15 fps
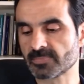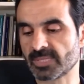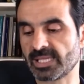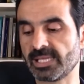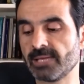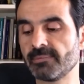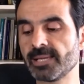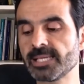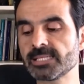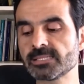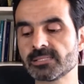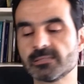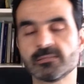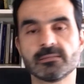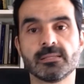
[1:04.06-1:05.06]
Quiebras
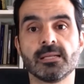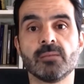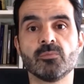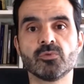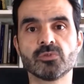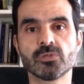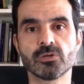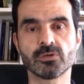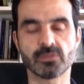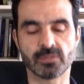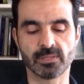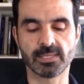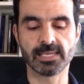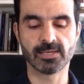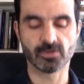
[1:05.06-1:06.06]
del mundo de